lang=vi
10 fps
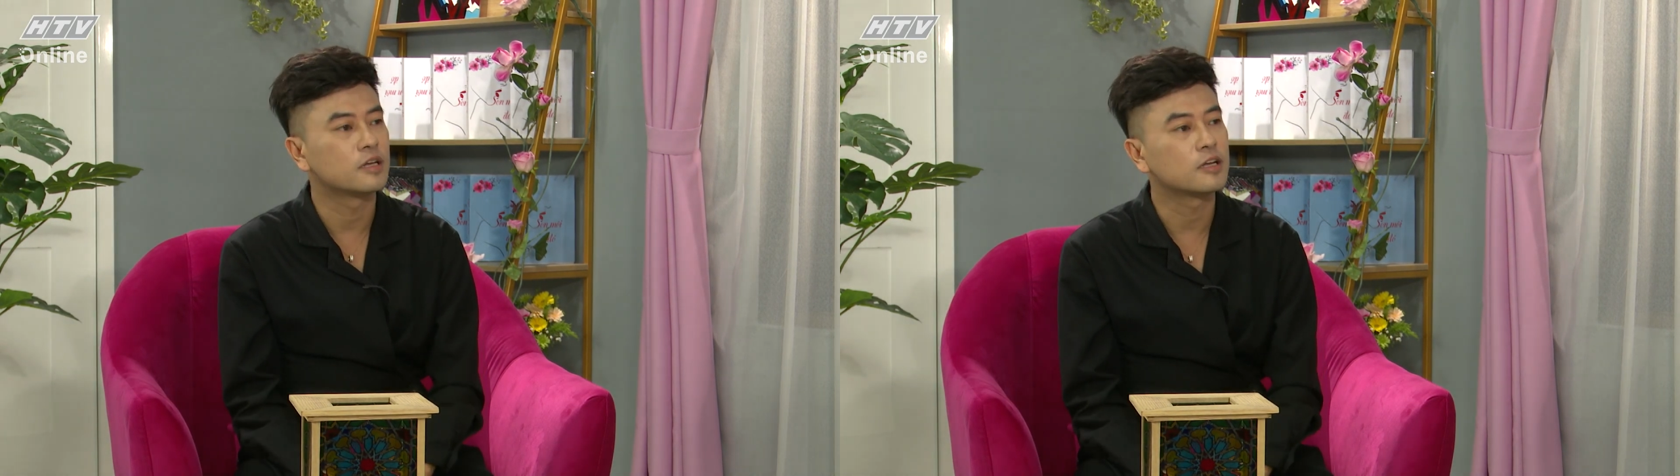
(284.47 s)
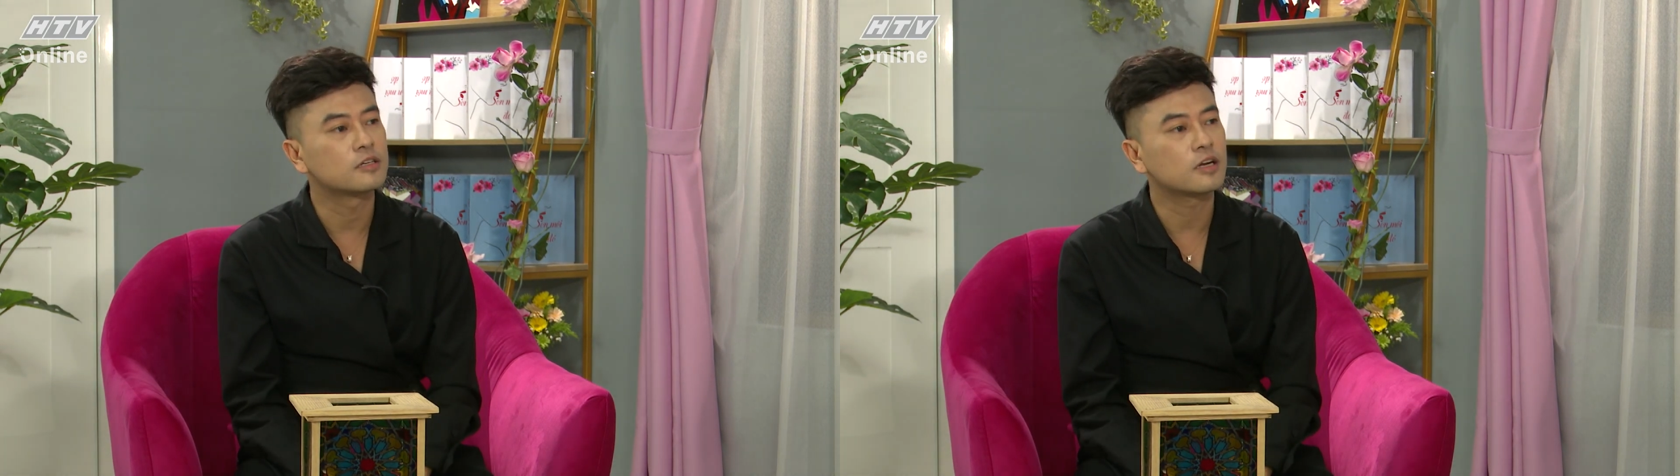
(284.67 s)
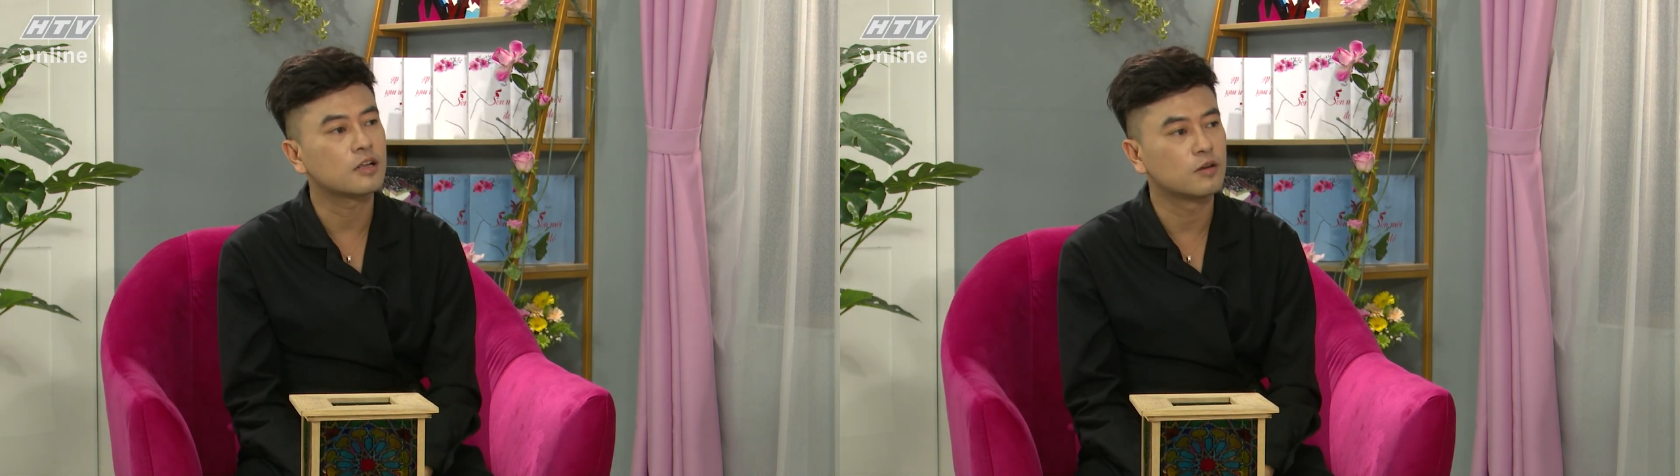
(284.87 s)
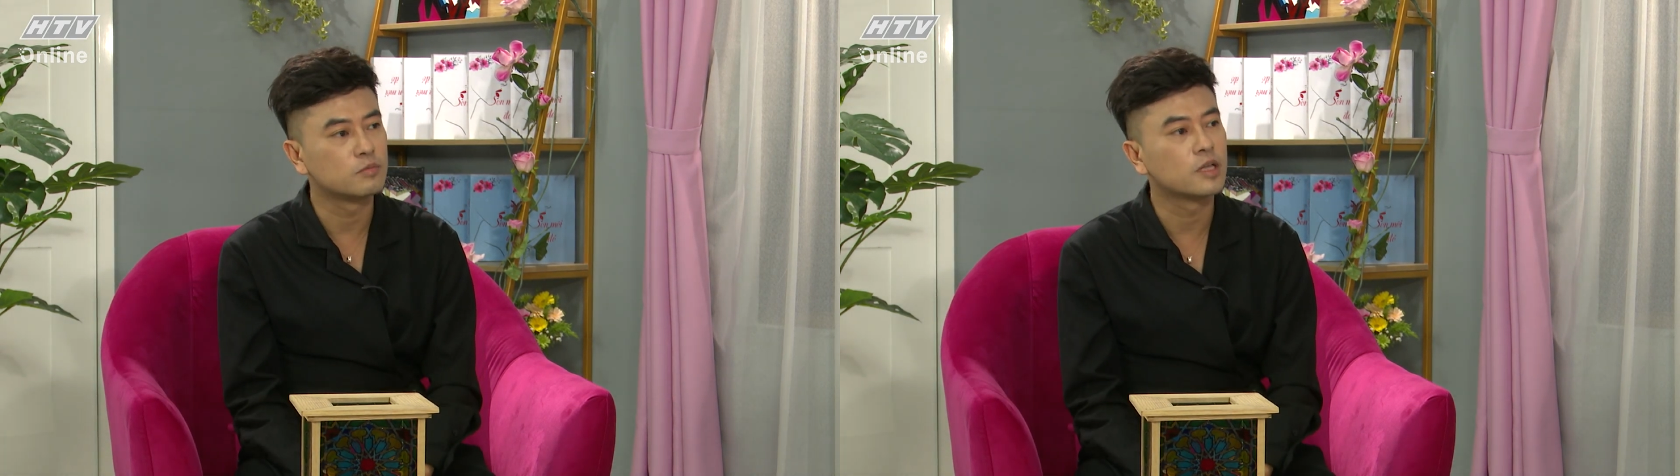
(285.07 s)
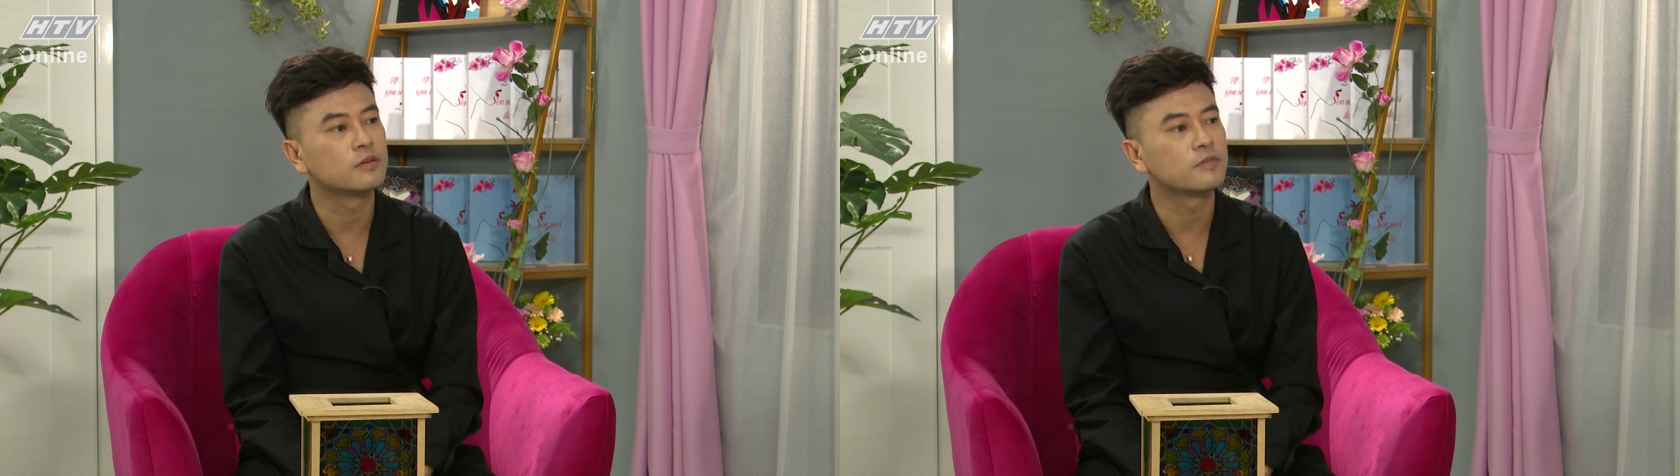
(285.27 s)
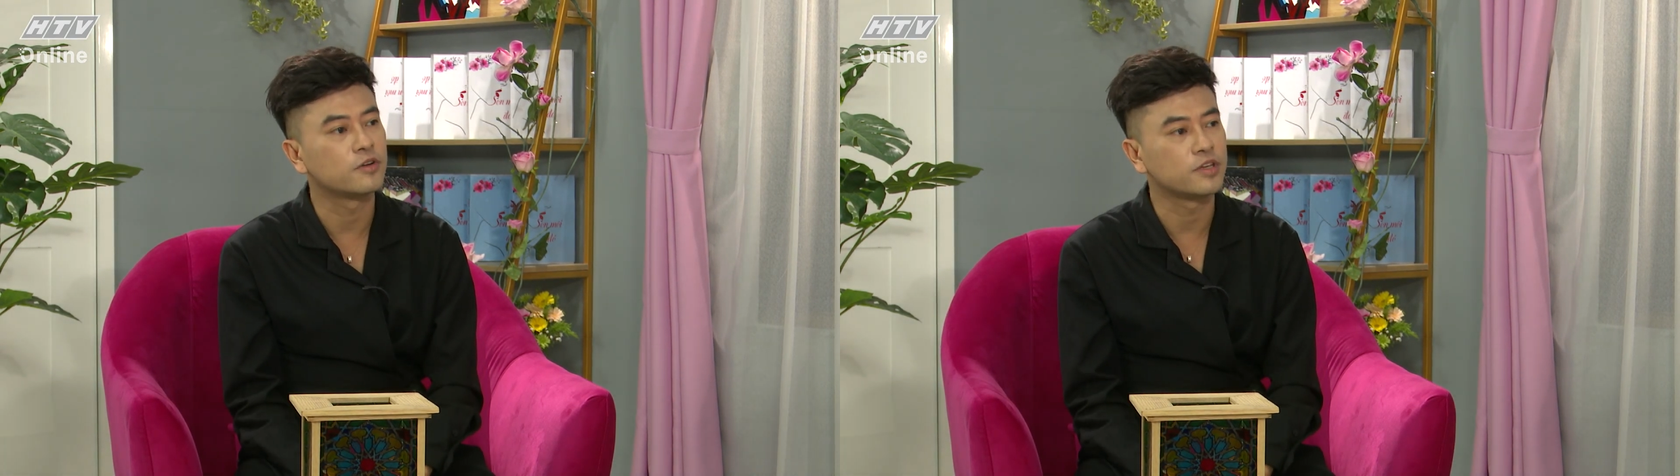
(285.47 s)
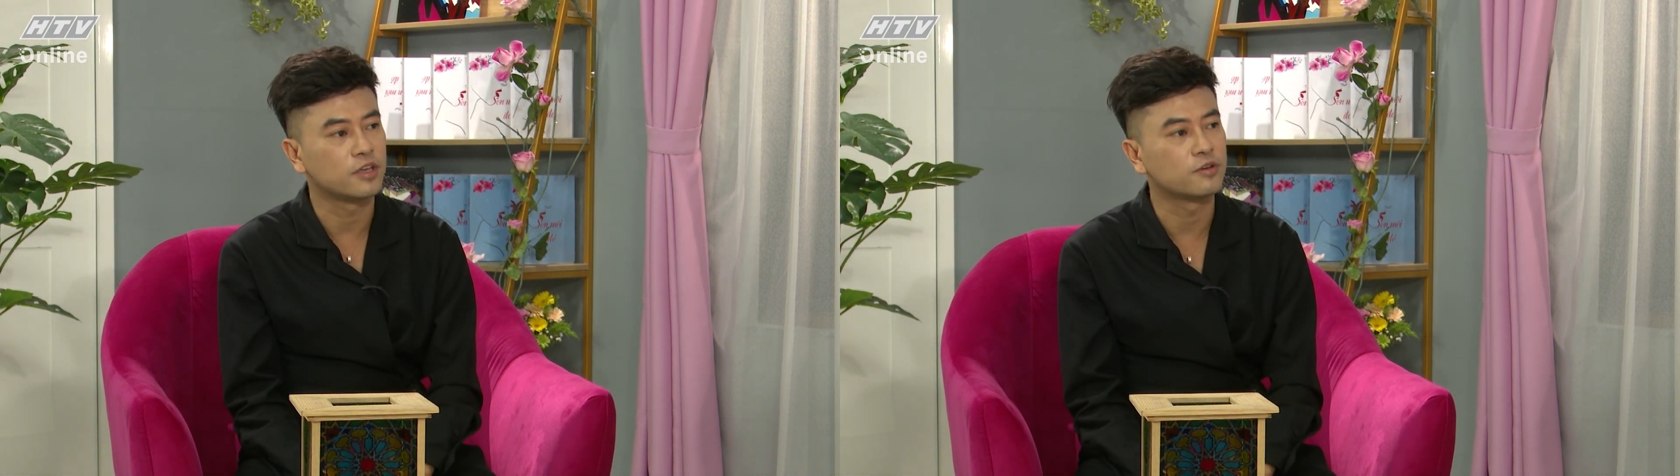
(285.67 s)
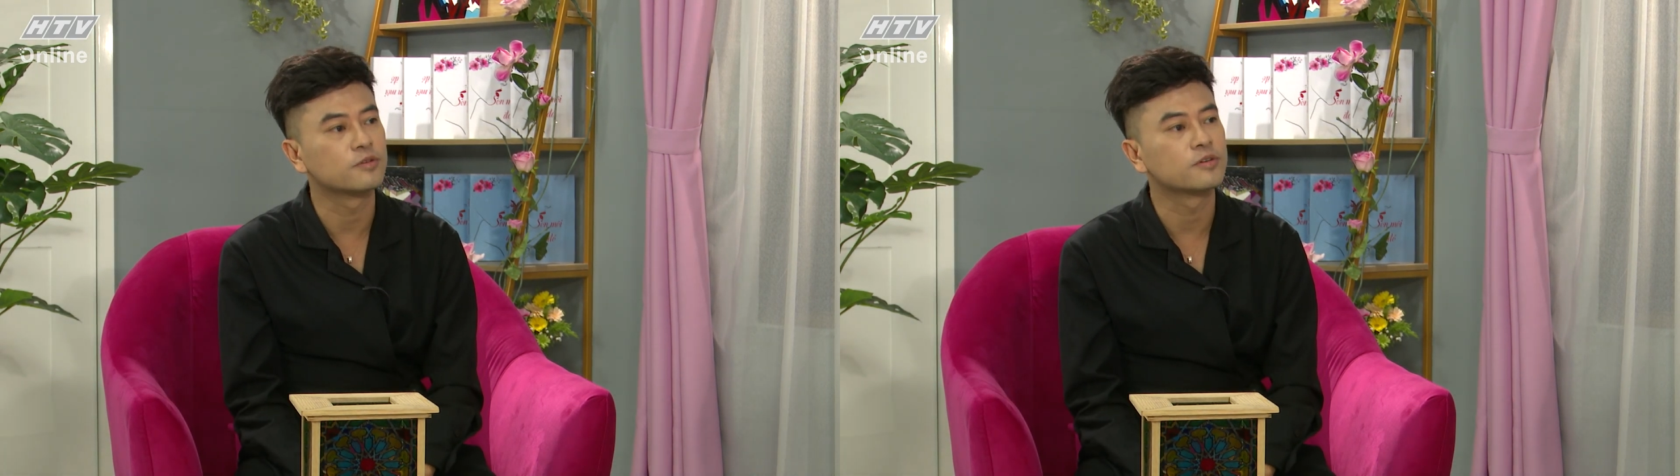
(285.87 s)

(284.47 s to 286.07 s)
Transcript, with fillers: trở nên rất là lung linh và huyền diệu